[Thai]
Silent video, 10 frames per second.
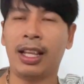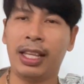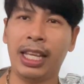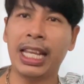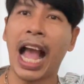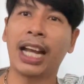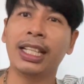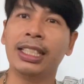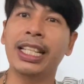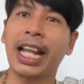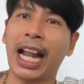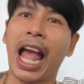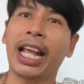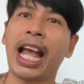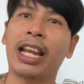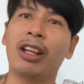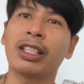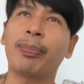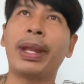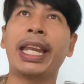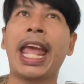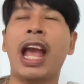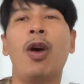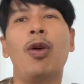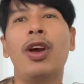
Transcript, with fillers: อีกอย่างหนึ่งที่คล้าย ๆ กันก็จะเป็นแนว